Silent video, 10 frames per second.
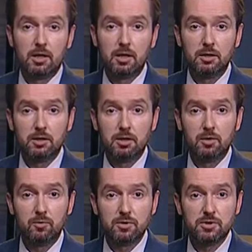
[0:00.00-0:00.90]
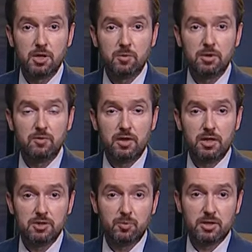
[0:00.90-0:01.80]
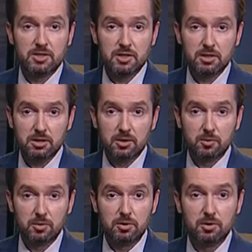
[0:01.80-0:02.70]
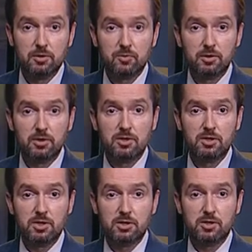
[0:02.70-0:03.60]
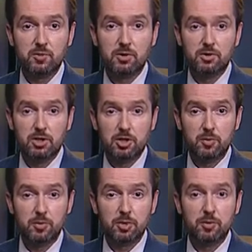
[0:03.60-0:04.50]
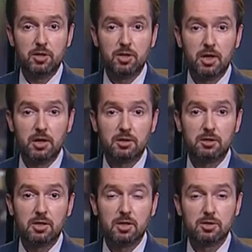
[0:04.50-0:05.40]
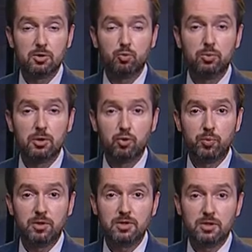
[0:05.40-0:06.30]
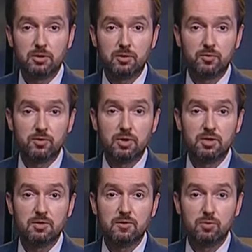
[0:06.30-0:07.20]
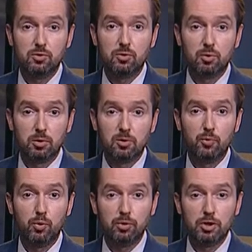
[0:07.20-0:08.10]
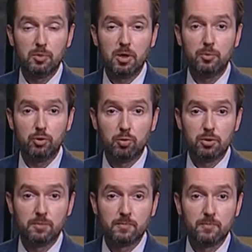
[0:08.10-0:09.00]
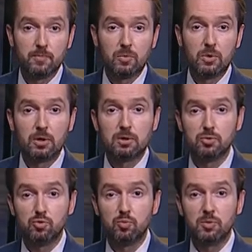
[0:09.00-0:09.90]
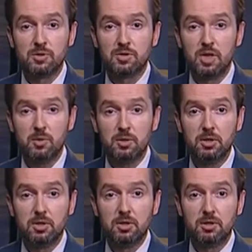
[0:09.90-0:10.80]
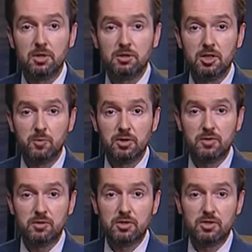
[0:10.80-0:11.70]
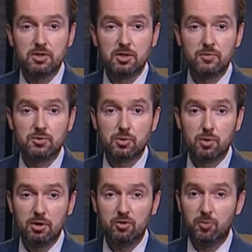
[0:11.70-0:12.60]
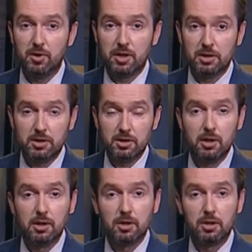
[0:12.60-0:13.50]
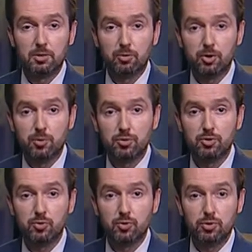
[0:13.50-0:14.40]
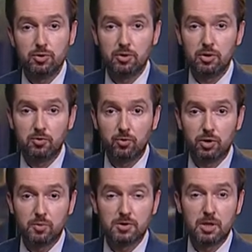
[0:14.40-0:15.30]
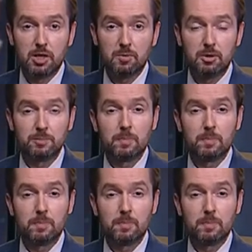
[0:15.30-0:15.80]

когда договор займа является процентным, его надлежащее исполнение предполагает также уплату процентов на основной долг в полном объеме. Сумма займа должна быть возвращена в срок и в порядке, которые предусмотрены договором займа.